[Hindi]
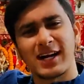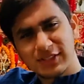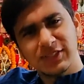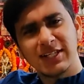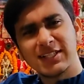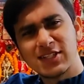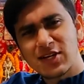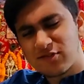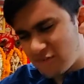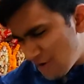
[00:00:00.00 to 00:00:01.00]
बैक टू
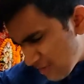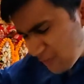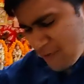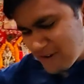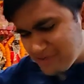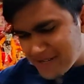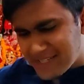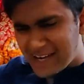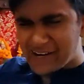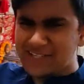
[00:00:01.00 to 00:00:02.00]
अनदर व्लॉग और
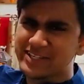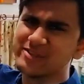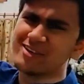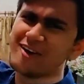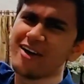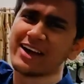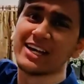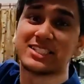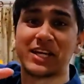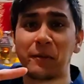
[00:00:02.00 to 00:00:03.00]
भाई आज की व्लॉग
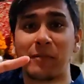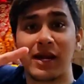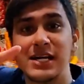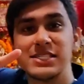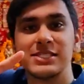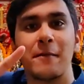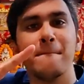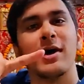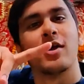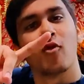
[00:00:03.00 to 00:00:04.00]
है सरप्राइज
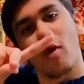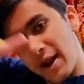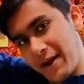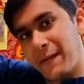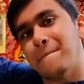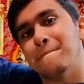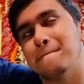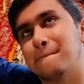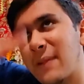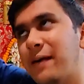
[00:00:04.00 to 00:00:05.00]
नंबर वन
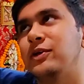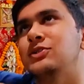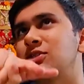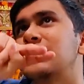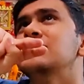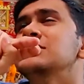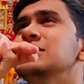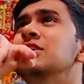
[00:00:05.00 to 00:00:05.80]
हाँ भाई टोटल